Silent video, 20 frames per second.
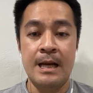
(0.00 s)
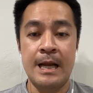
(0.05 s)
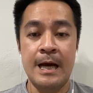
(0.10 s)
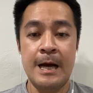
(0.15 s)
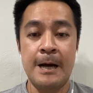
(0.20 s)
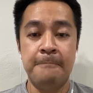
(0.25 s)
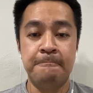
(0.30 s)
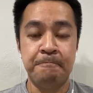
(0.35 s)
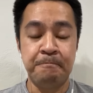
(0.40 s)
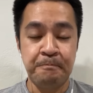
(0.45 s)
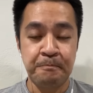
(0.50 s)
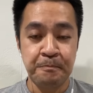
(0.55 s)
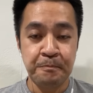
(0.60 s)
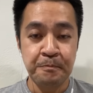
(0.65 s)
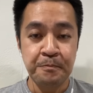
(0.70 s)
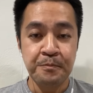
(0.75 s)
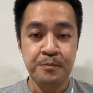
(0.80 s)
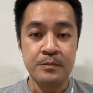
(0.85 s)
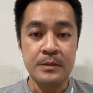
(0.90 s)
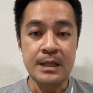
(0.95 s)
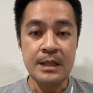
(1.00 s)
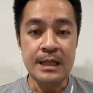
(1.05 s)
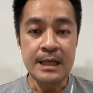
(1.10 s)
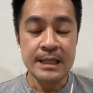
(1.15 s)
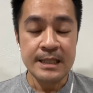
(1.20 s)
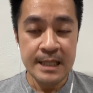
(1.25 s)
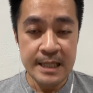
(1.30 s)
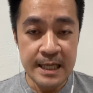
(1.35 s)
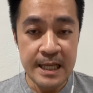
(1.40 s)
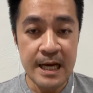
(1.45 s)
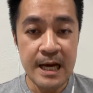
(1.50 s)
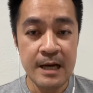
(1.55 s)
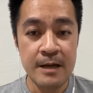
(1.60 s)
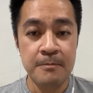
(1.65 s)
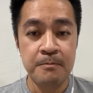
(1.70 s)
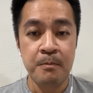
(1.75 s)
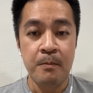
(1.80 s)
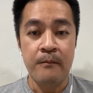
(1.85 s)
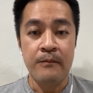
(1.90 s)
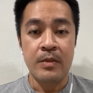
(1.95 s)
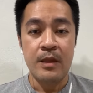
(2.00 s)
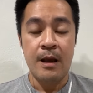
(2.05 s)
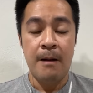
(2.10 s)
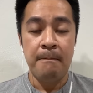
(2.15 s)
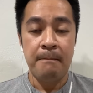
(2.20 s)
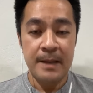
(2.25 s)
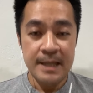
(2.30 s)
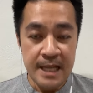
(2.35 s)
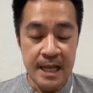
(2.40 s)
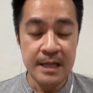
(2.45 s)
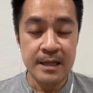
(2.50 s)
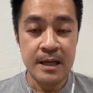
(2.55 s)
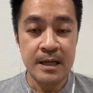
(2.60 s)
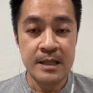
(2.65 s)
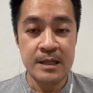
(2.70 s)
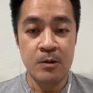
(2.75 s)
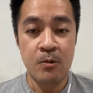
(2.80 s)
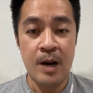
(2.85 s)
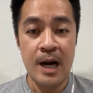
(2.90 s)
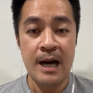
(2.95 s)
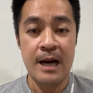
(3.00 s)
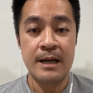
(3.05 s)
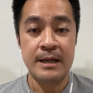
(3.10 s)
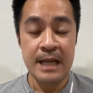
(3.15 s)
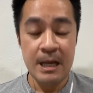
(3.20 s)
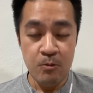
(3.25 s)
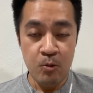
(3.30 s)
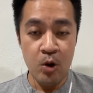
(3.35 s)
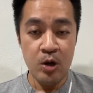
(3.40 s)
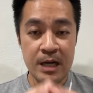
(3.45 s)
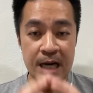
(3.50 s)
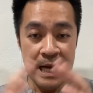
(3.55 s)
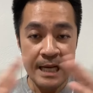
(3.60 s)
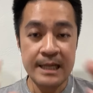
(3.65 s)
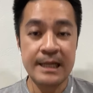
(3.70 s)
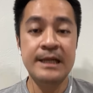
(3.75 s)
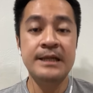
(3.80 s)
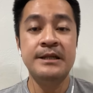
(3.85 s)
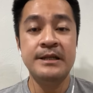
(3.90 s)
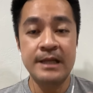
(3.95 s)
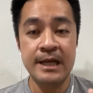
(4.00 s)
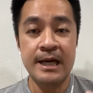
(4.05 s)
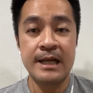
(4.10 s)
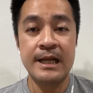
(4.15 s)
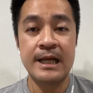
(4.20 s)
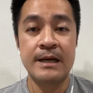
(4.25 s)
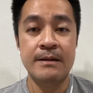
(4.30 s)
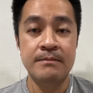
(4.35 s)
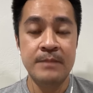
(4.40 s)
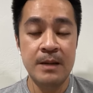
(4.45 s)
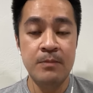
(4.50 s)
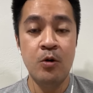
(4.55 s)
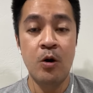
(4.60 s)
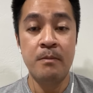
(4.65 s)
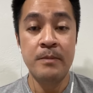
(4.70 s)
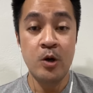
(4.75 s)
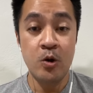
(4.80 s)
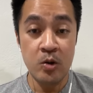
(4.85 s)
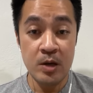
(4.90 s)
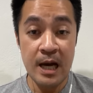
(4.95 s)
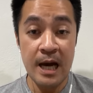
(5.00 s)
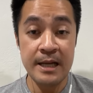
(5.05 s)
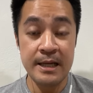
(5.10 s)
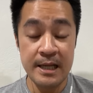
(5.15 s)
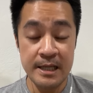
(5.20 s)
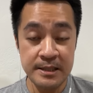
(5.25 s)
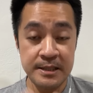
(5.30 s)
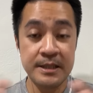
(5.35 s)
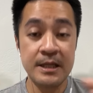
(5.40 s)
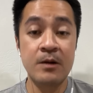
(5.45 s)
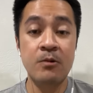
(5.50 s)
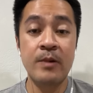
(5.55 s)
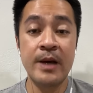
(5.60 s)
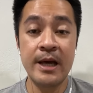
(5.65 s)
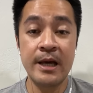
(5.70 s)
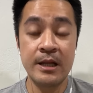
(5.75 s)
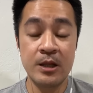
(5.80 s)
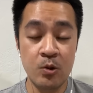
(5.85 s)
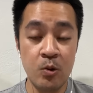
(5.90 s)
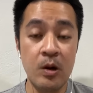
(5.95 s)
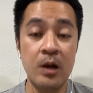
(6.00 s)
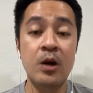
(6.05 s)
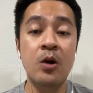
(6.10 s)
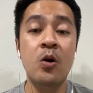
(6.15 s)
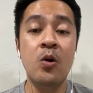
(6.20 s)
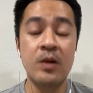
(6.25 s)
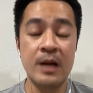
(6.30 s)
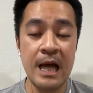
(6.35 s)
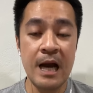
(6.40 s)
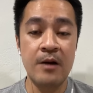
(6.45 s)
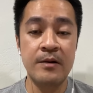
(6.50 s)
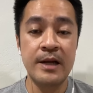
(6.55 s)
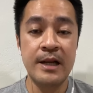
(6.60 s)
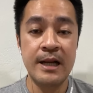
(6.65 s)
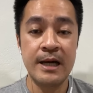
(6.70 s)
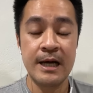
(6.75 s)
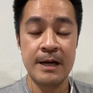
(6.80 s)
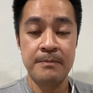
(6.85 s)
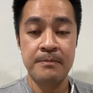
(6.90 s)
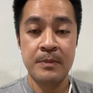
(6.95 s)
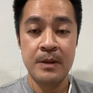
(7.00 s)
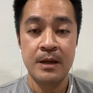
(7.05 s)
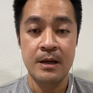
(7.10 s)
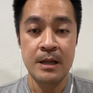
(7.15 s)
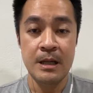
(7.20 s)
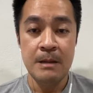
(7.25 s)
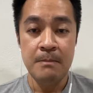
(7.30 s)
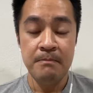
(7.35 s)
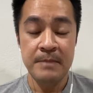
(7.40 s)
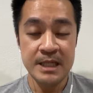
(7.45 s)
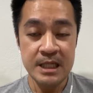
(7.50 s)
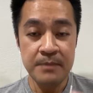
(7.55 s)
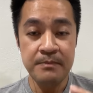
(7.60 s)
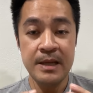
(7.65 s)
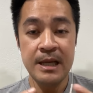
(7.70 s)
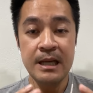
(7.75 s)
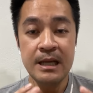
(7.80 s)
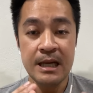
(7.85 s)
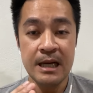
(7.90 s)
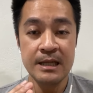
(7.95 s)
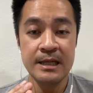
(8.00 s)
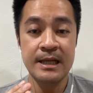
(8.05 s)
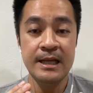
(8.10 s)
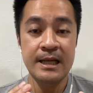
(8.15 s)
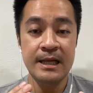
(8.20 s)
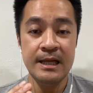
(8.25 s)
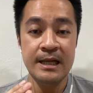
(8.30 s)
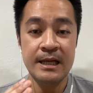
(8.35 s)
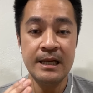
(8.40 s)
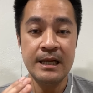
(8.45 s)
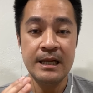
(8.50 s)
นะครับทีเนี้ยประเด็นก็คือว่าในวงการคริสเตียนเนี่ยเมื่อผมมีโอกาสได้เซอร์เวย์ทั่วโลกแล้วเนี่ยนะครับมันจะมีเรื่องที่